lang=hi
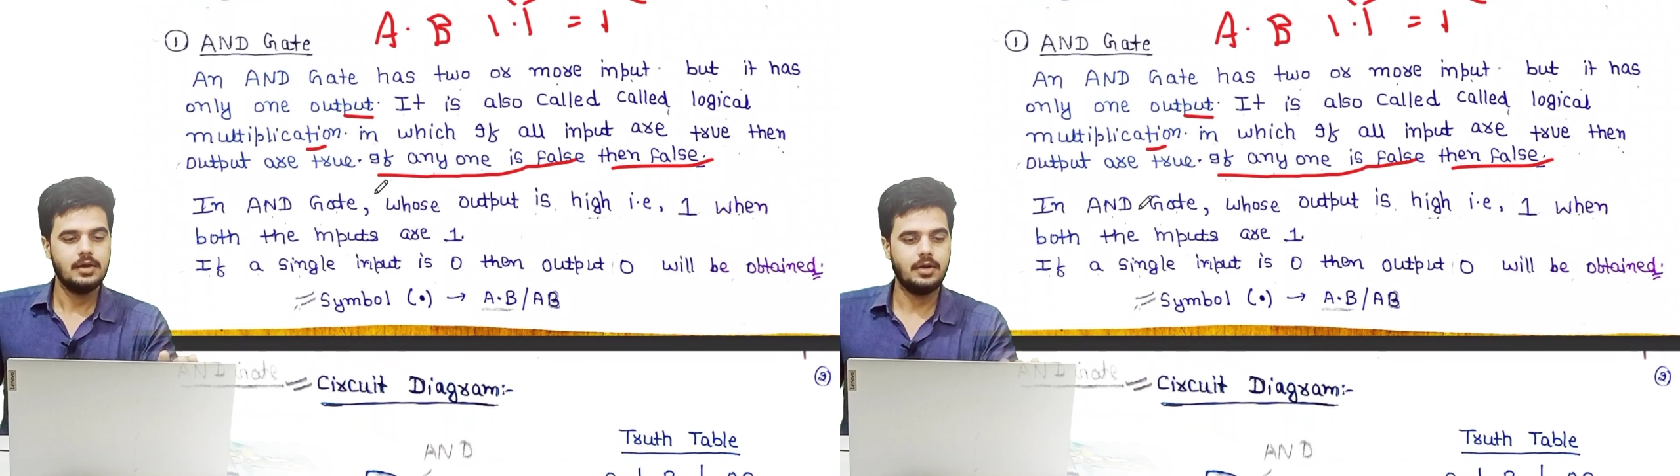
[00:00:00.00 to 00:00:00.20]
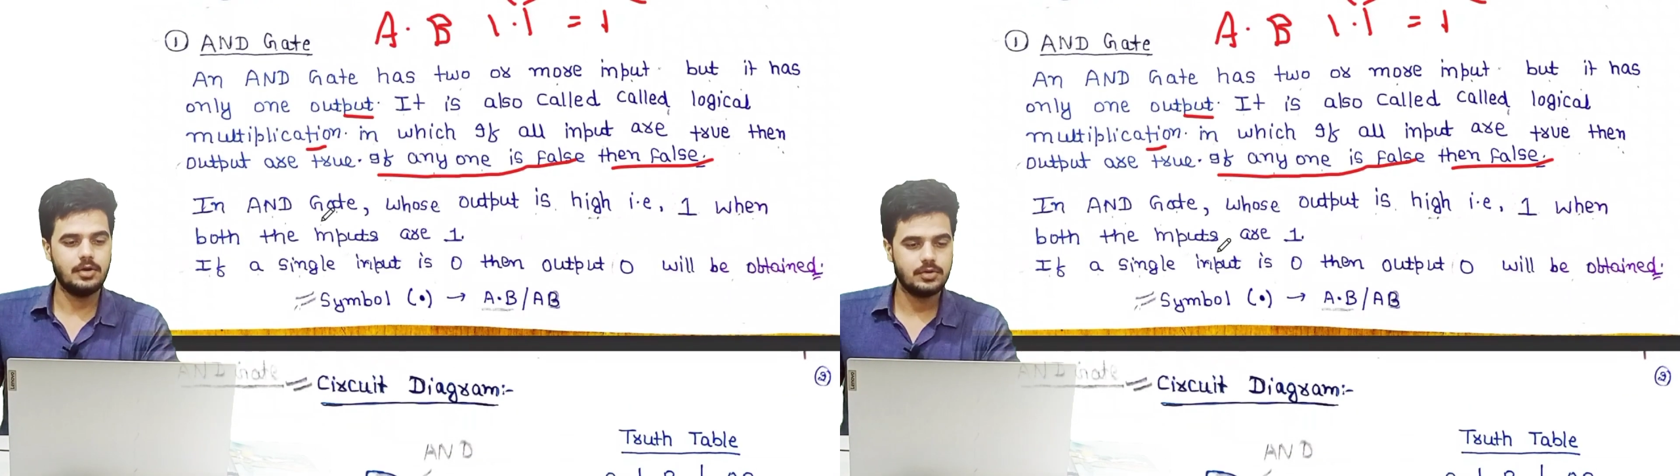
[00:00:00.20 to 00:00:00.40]

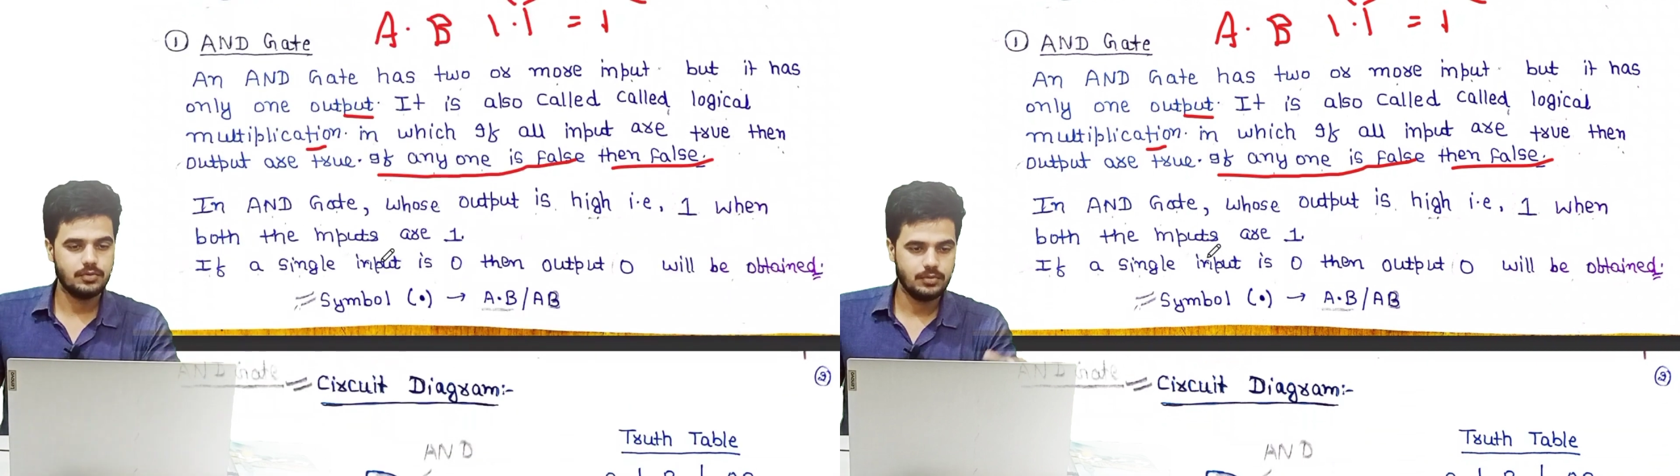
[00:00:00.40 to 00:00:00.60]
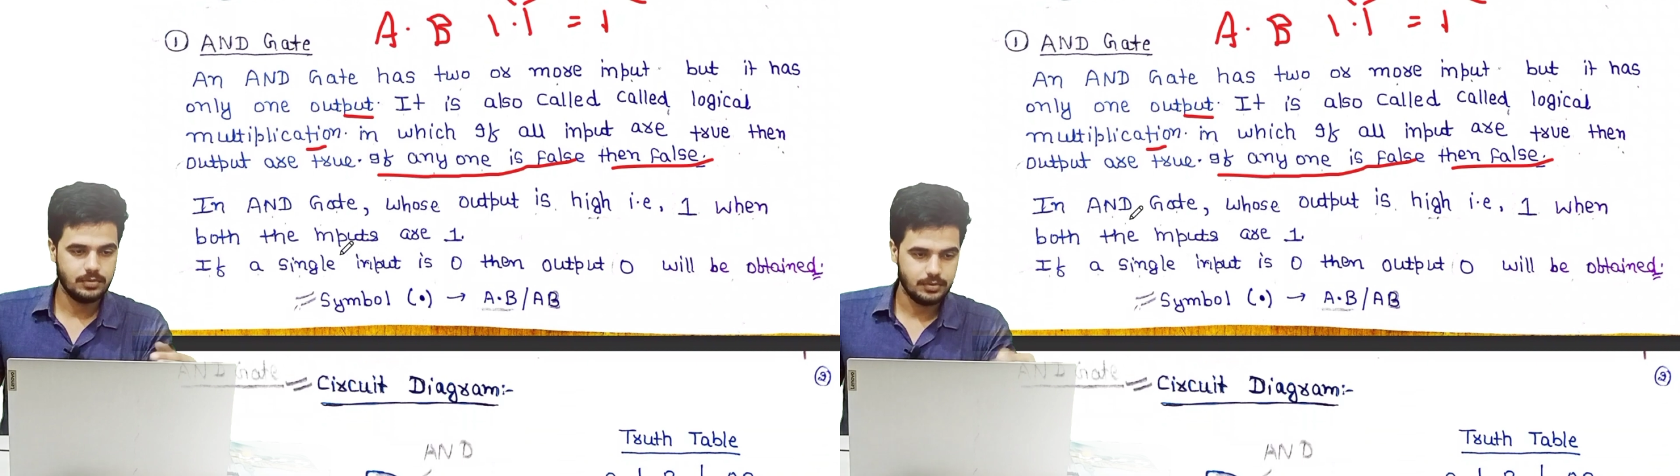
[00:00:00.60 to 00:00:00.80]

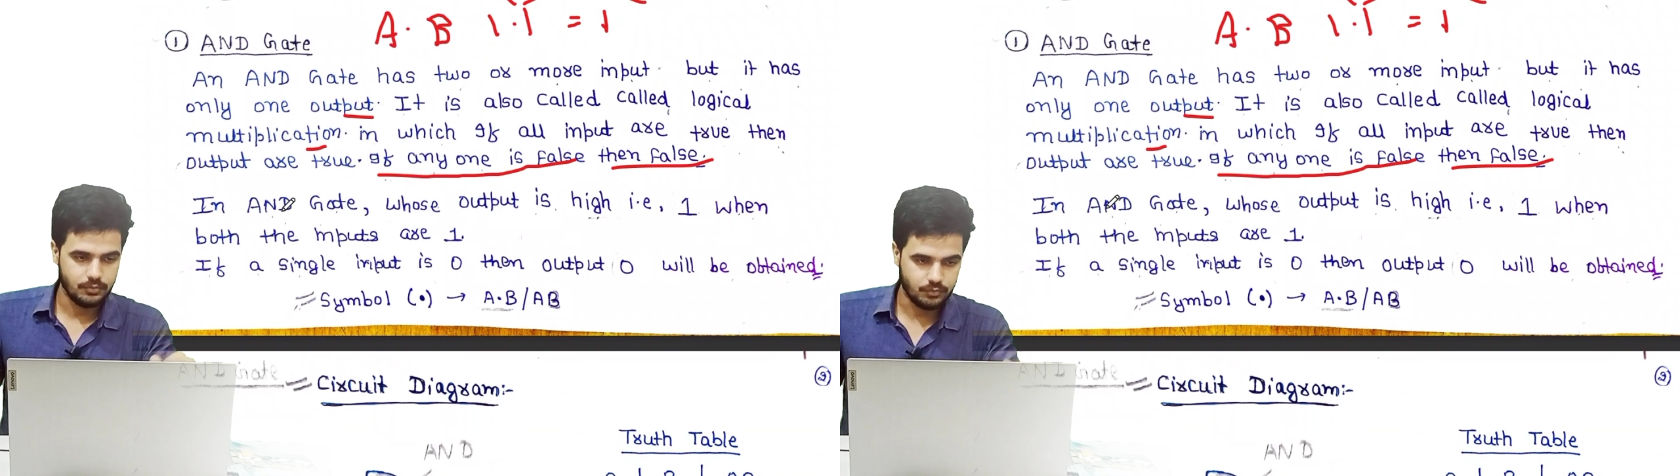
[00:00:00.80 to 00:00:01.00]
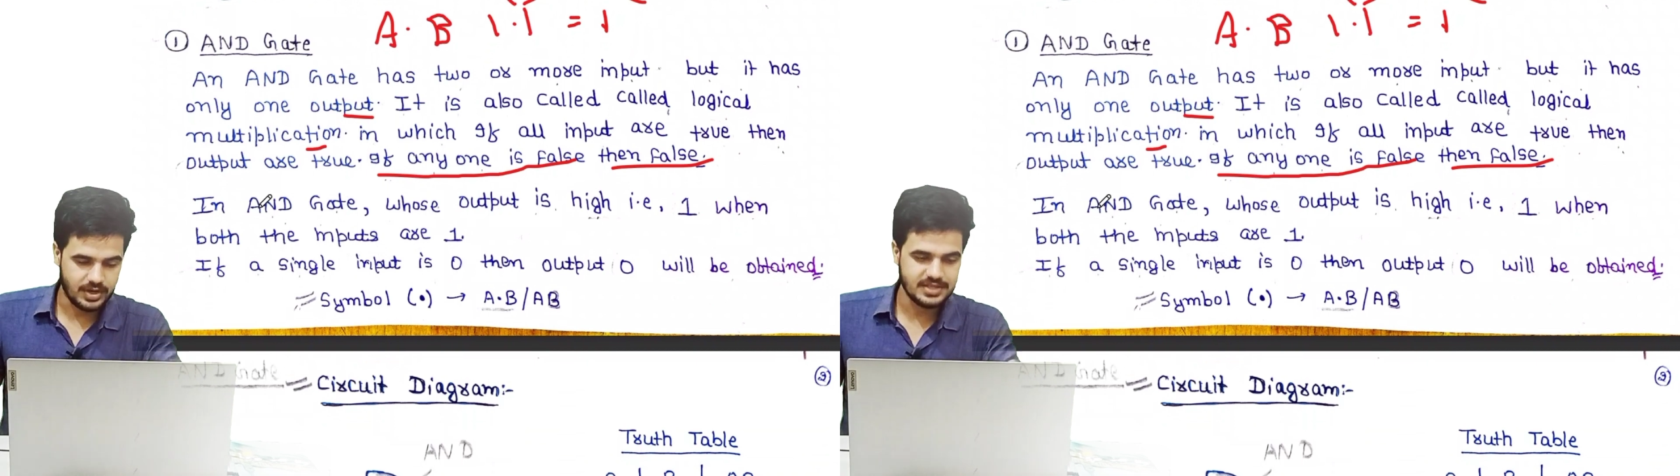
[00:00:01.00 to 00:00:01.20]
और
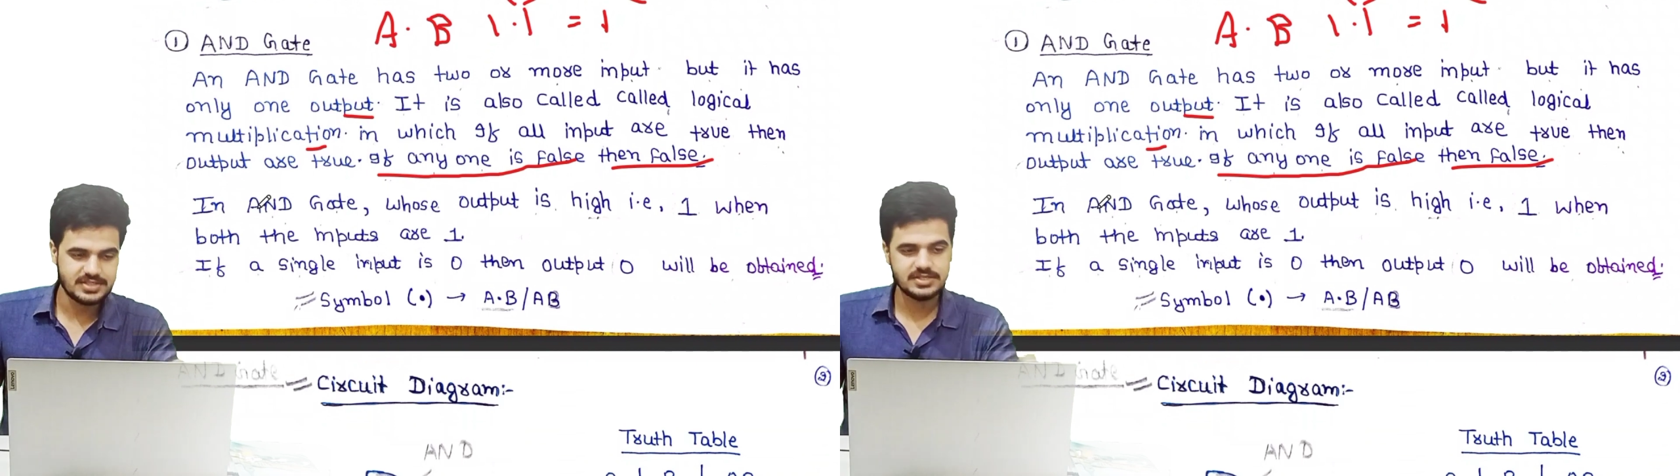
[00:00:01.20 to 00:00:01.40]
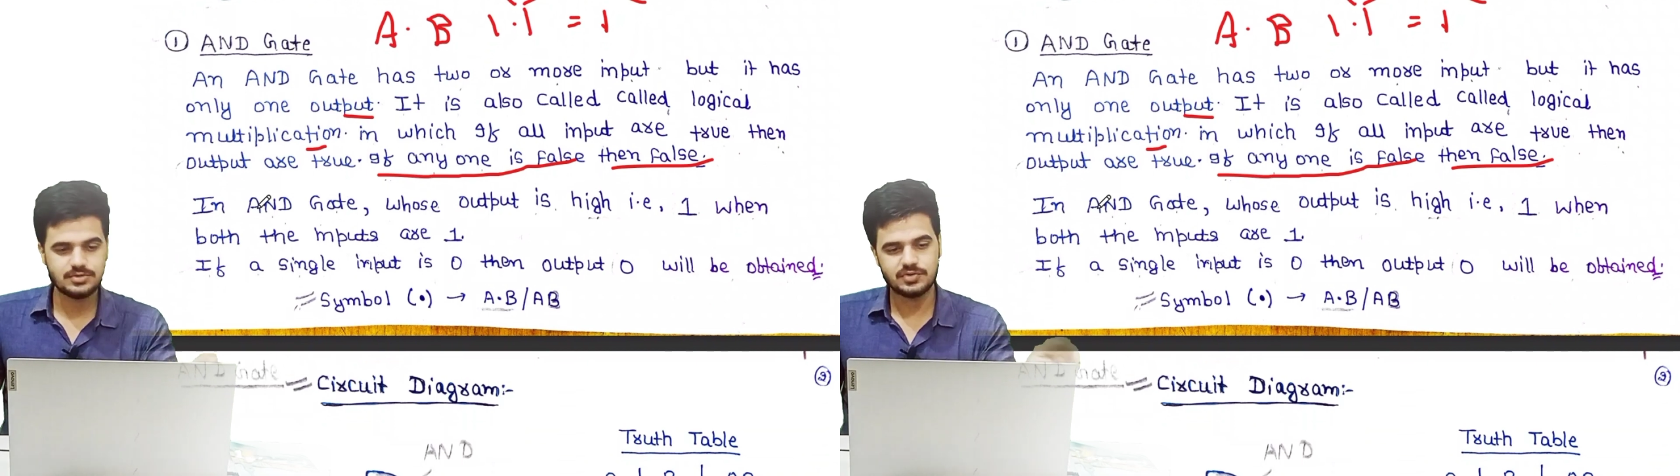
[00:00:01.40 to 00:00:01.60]
वही
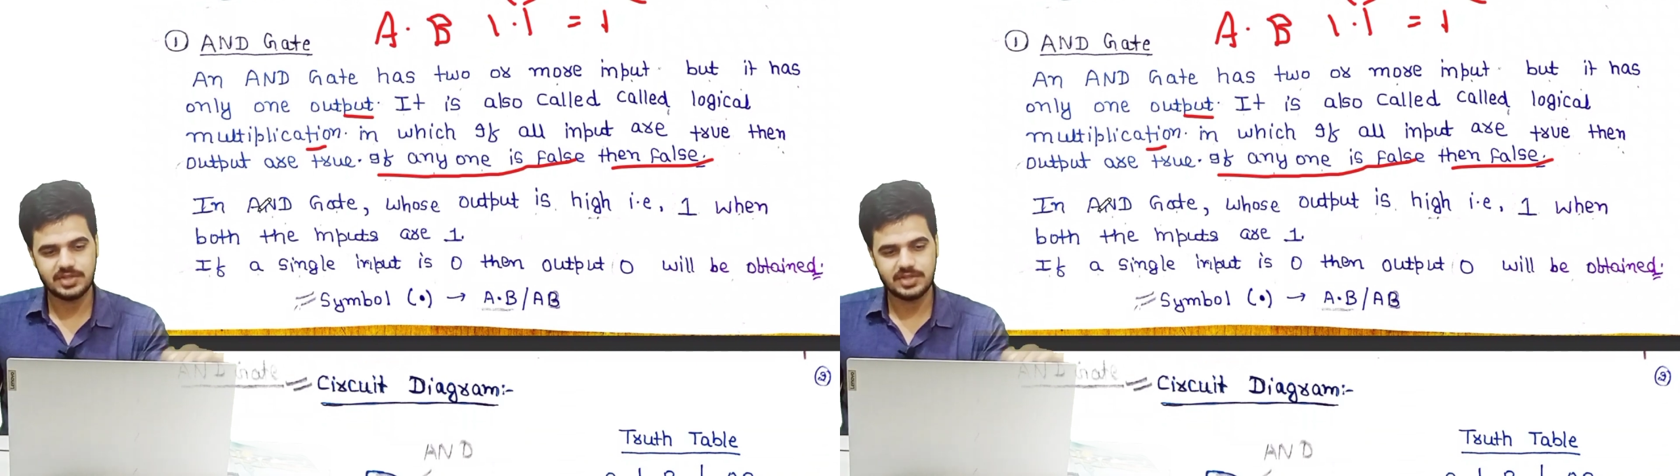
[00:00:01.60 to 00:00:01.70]
चीज को